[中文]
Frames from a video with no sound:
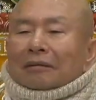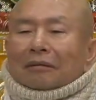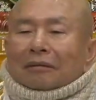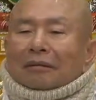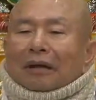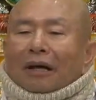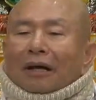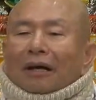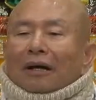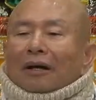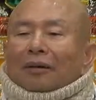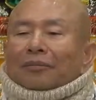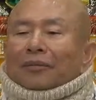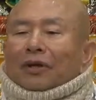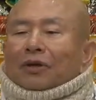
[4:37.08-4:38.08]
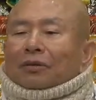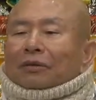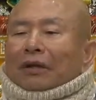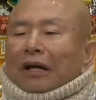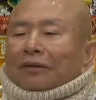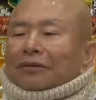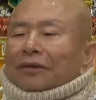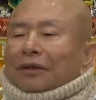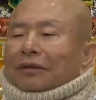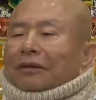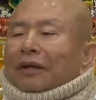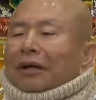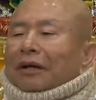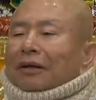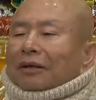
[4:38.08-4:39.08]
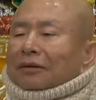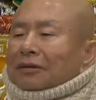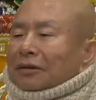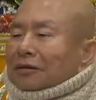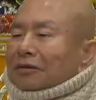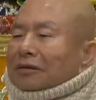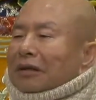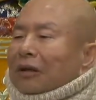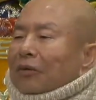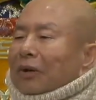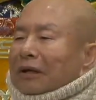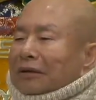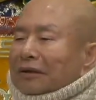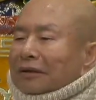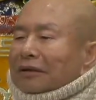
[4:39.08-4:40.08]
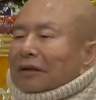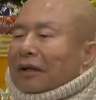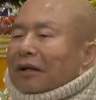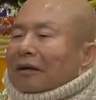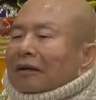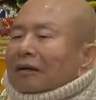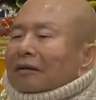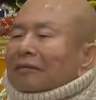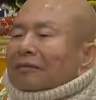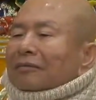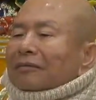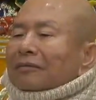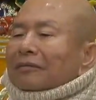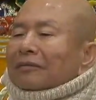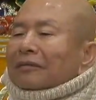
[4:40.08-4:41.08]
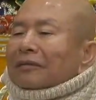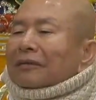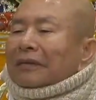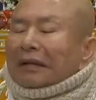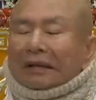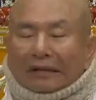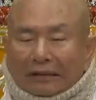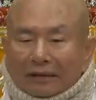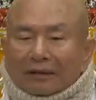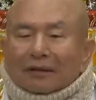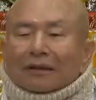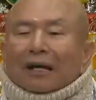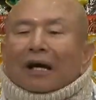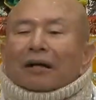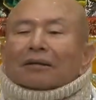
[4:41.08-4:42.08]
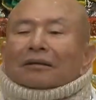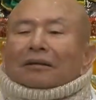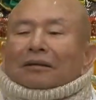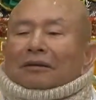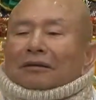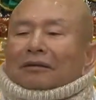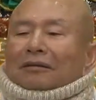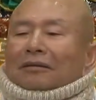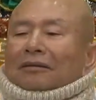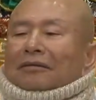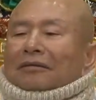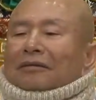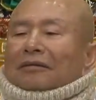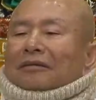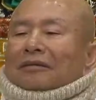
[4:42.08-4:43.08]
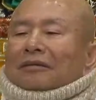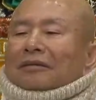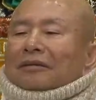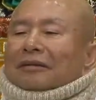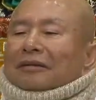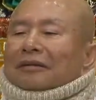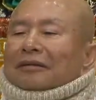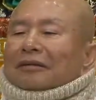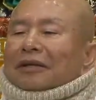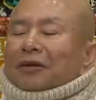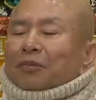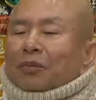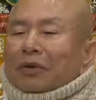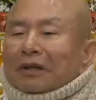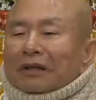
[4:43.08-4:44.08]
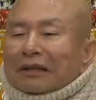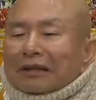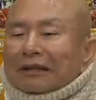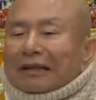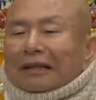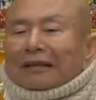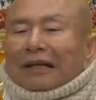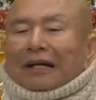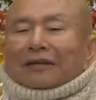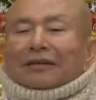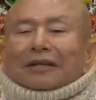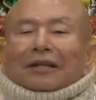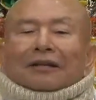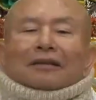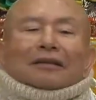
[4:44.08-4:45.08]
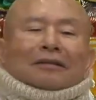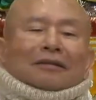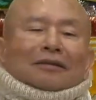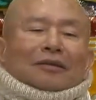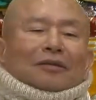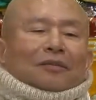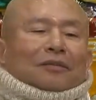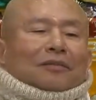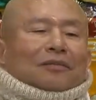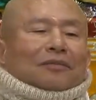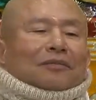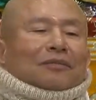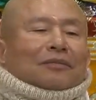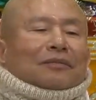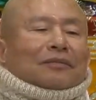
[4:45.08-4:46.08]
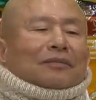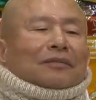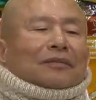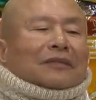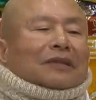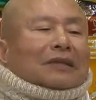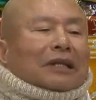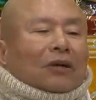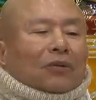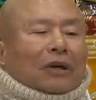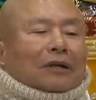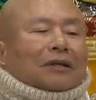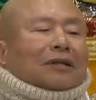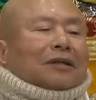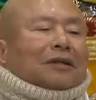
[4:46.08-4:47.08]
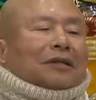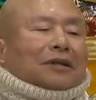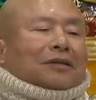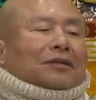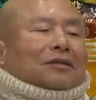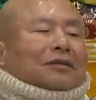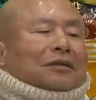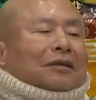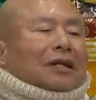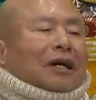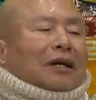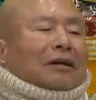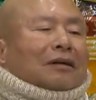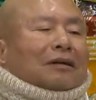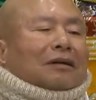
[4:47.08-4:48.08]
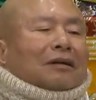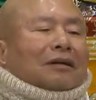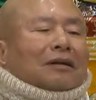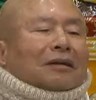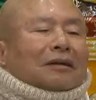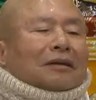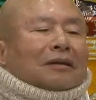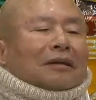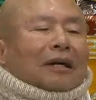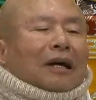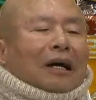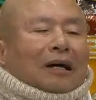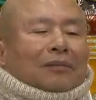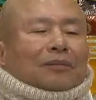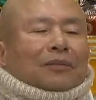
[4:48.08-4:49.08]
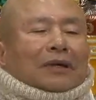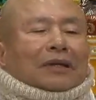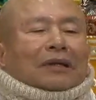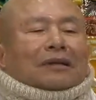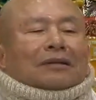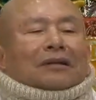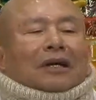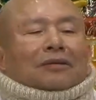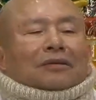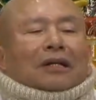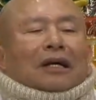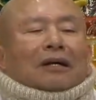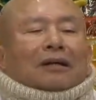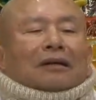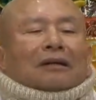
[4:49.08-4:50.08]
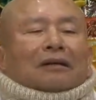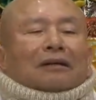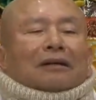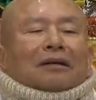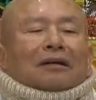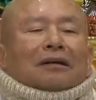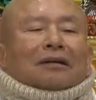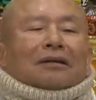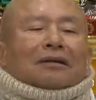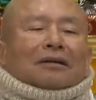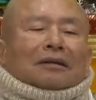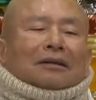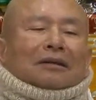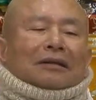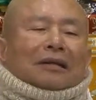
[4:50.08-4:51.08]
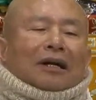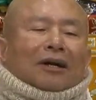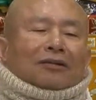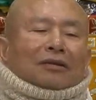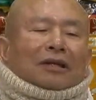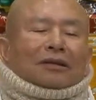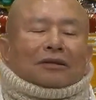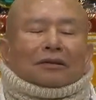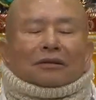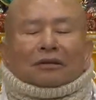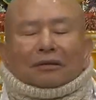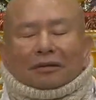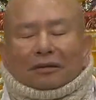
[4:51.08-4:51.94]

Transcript: 那没有谈成啊，而且是在外地呀，一样的，你不一定在谈成，你在外地也是一样，啊，每天早上，你好像